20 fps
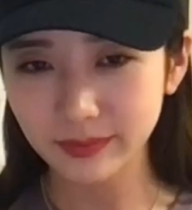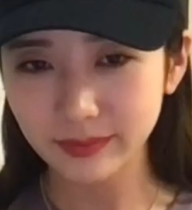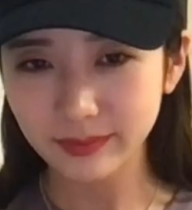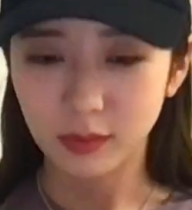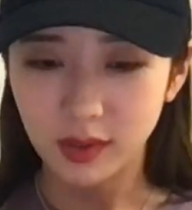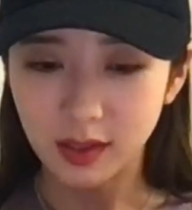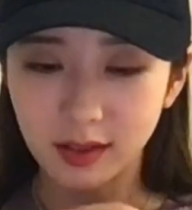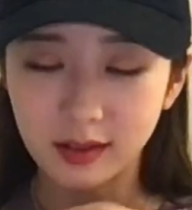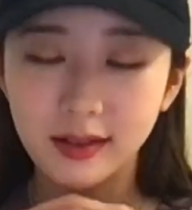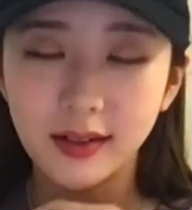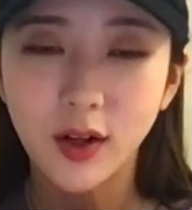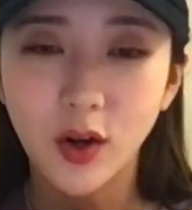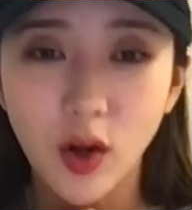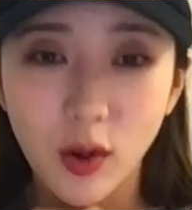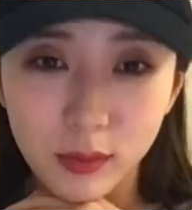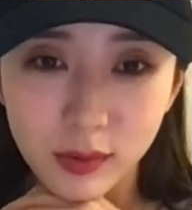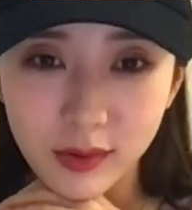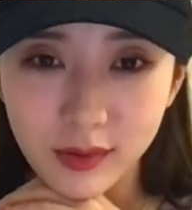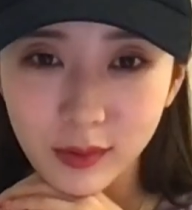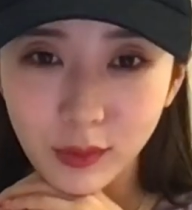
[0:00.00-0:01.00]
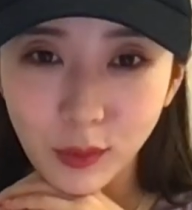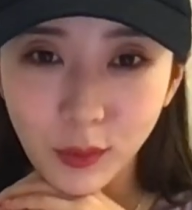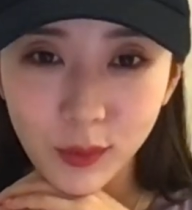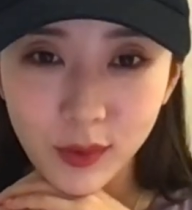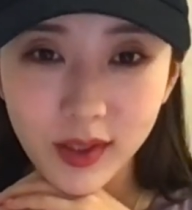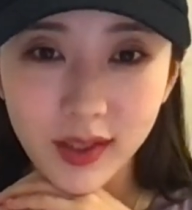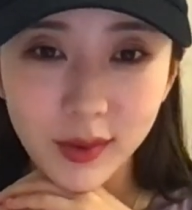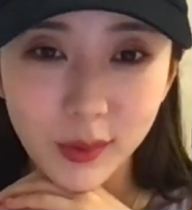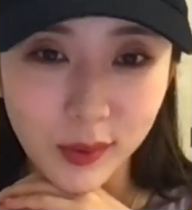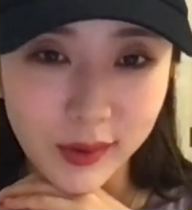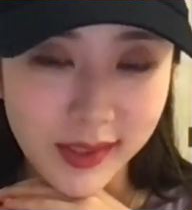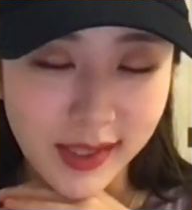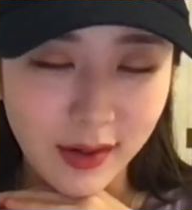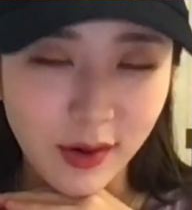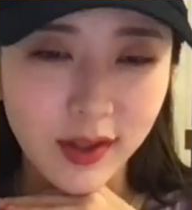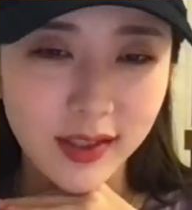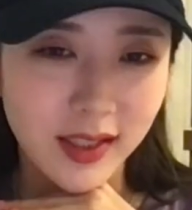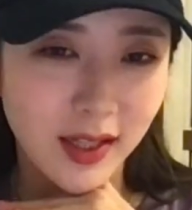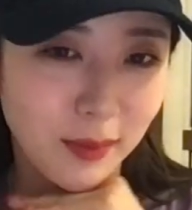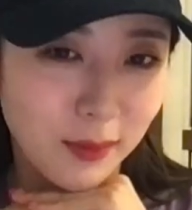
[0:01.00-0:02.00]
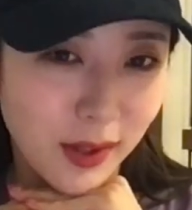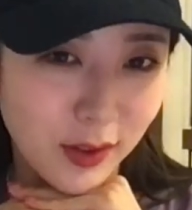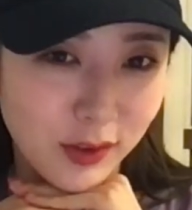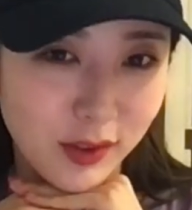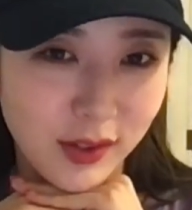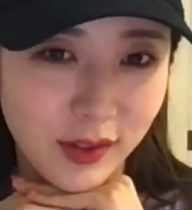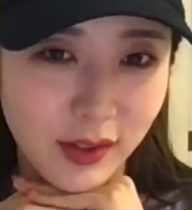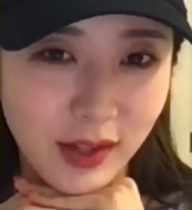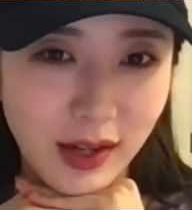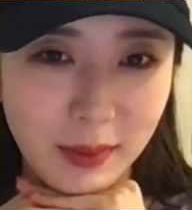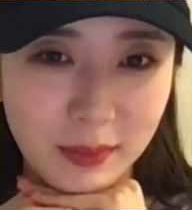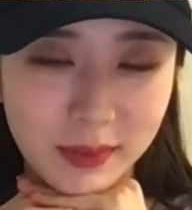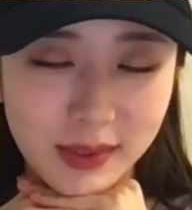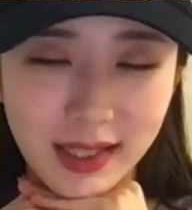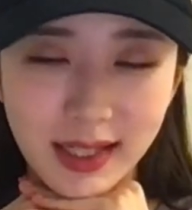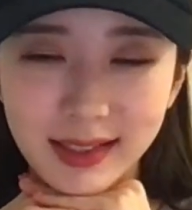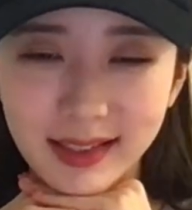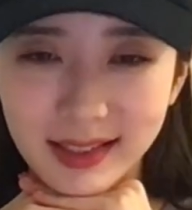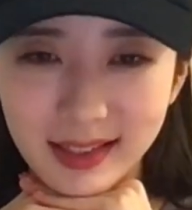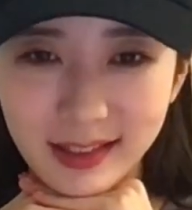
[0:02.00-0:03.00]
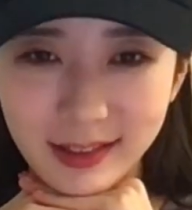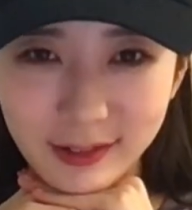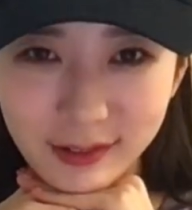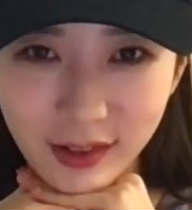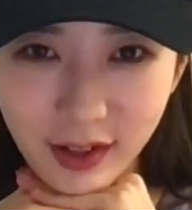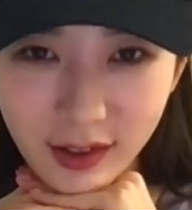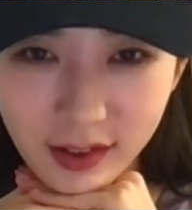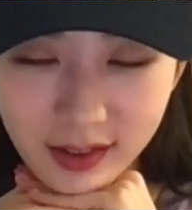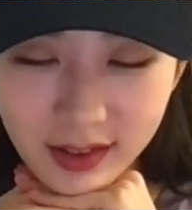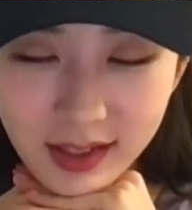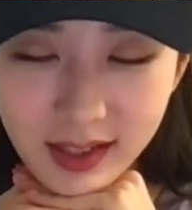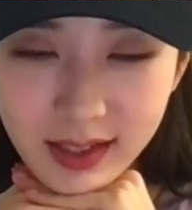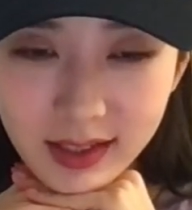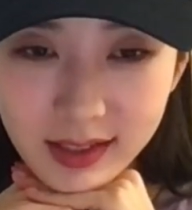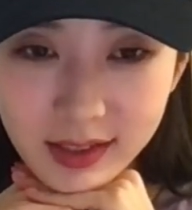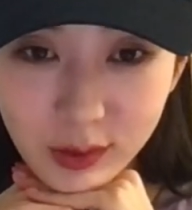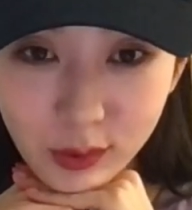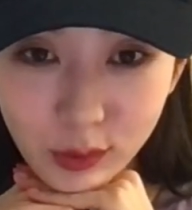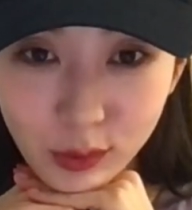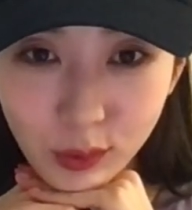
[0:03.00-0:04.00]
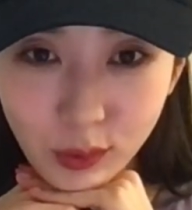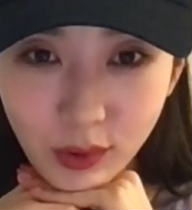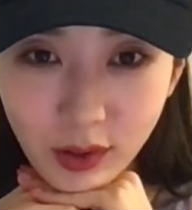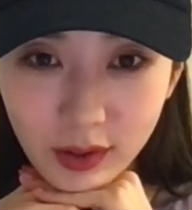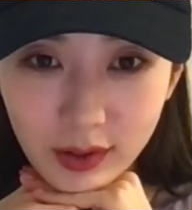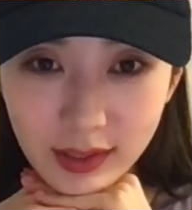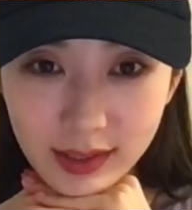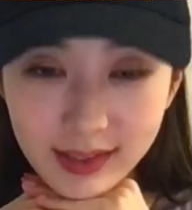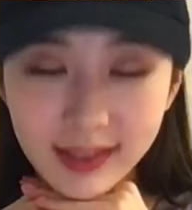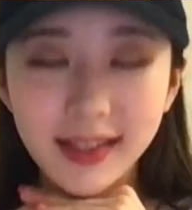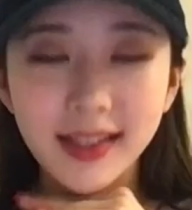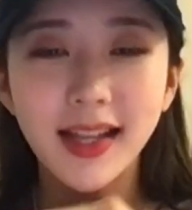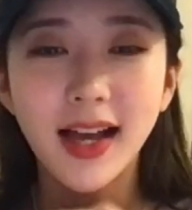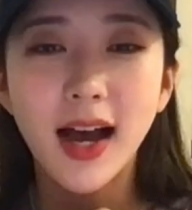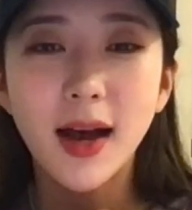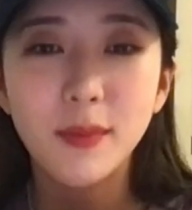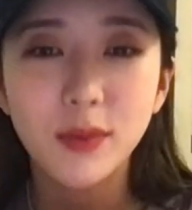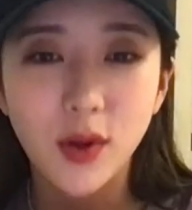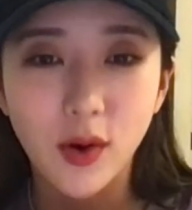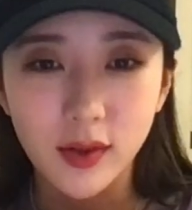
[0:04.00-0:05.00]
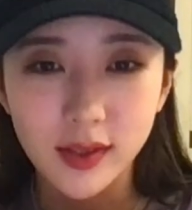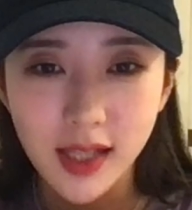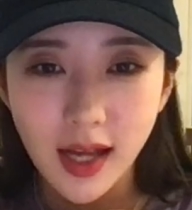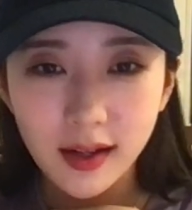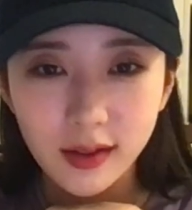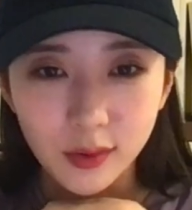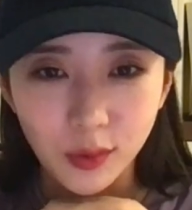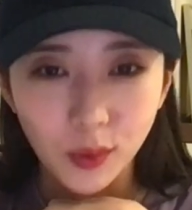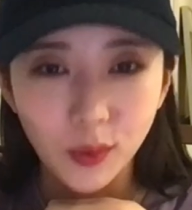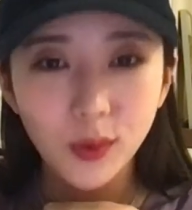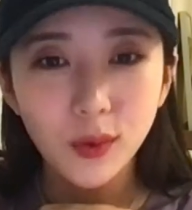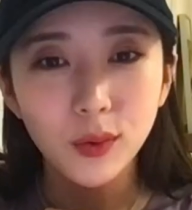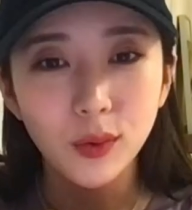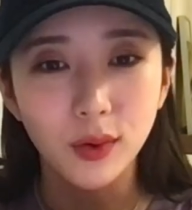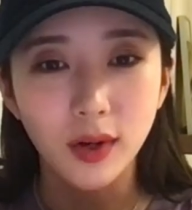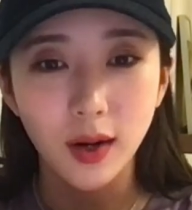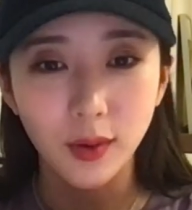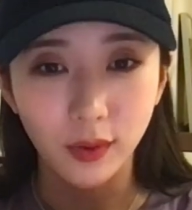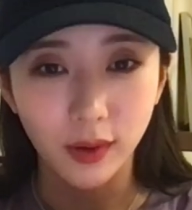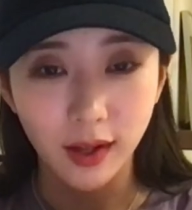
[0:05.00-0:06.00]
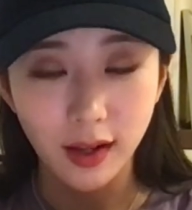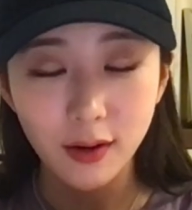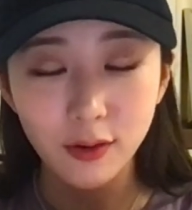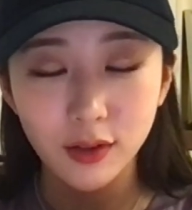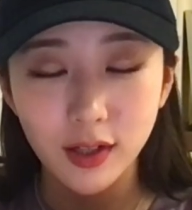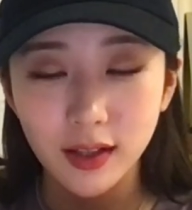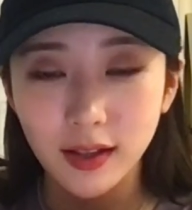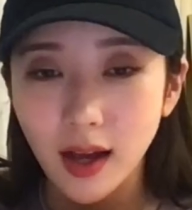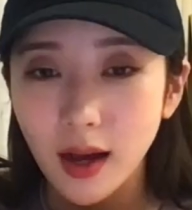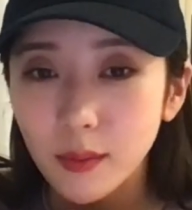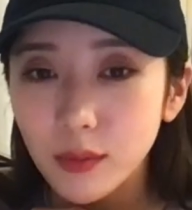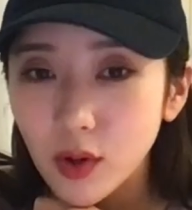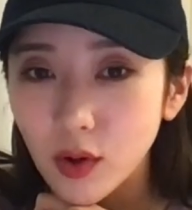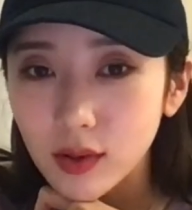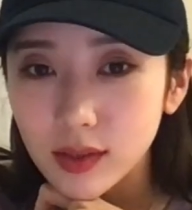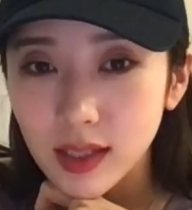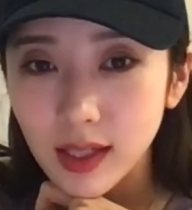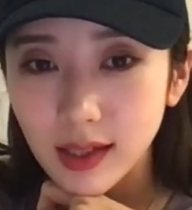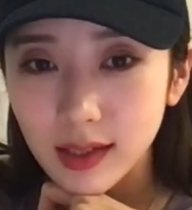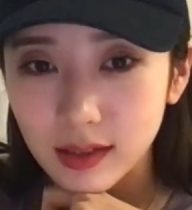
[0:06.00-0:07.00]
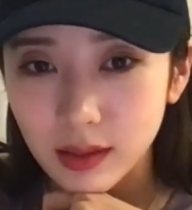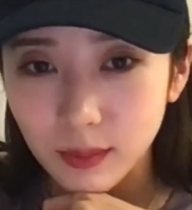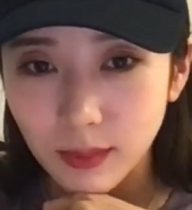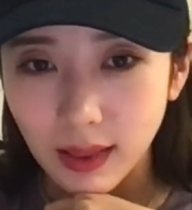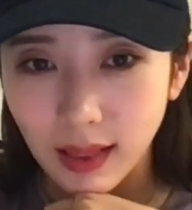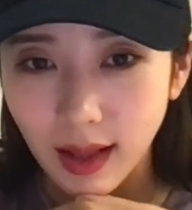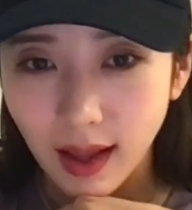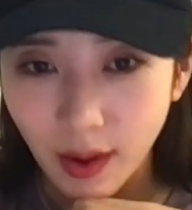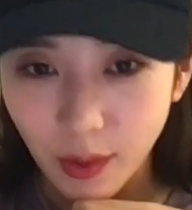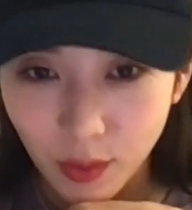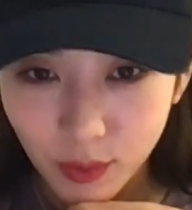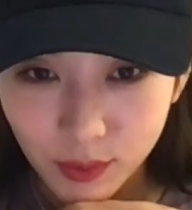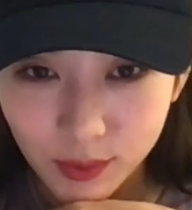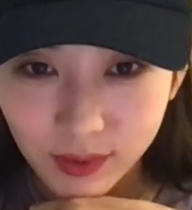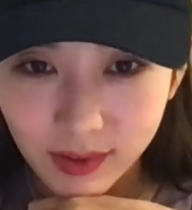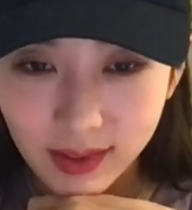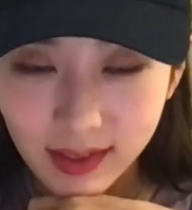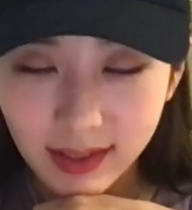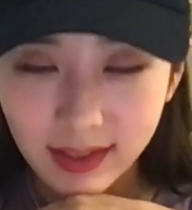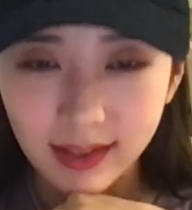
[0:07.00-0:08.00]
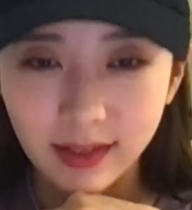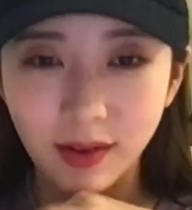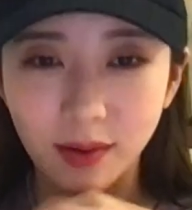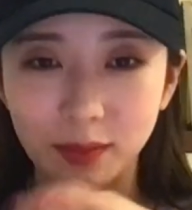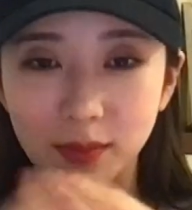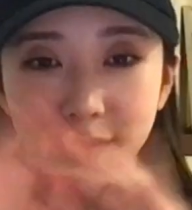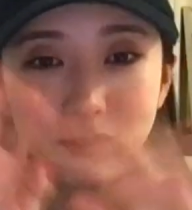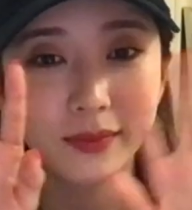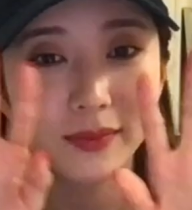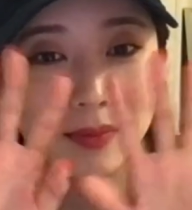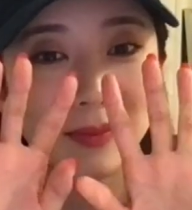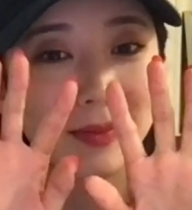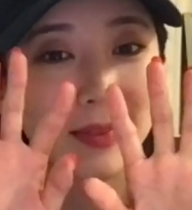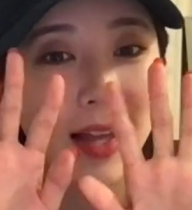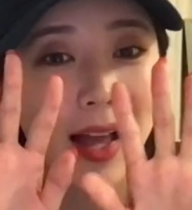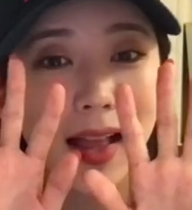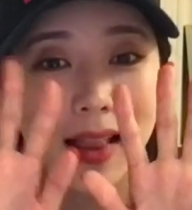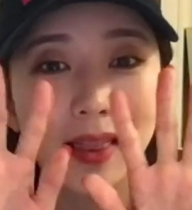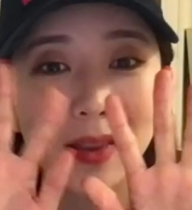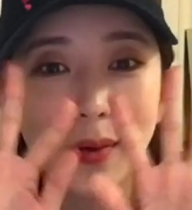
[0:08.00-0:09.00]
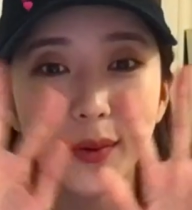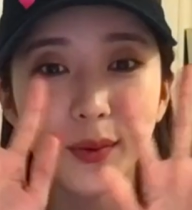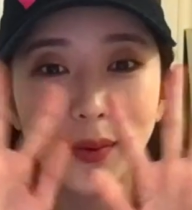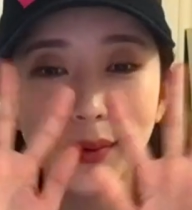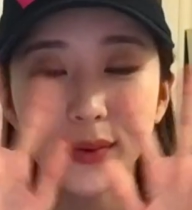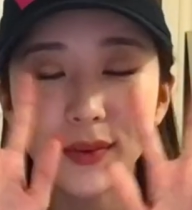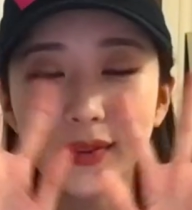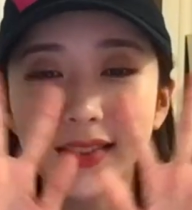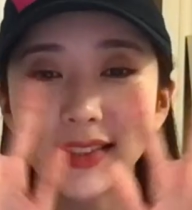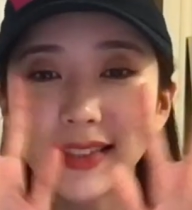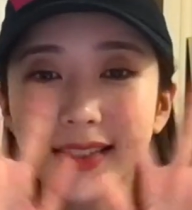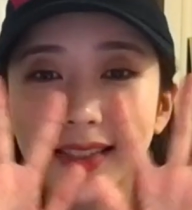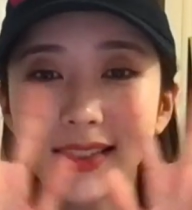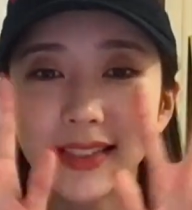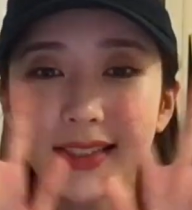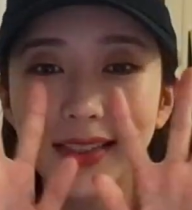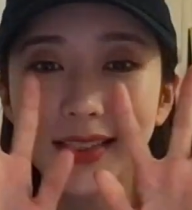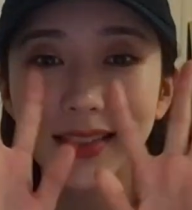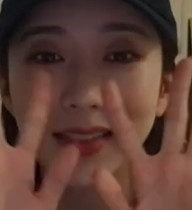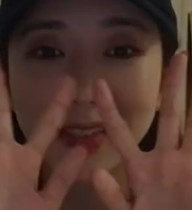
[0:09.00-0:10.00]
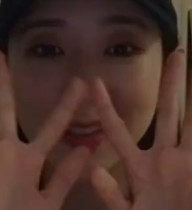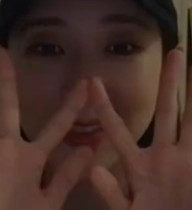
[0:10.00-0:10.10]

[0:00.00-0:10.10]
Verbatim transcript: 아무튼 여러분 오늘도 제 영상 봐주셔서 감사드리고요. 전 또 얼른 다음 영상으로 돌아올게요. 우린 다음 영상에서 만나요. 그럼 안녕.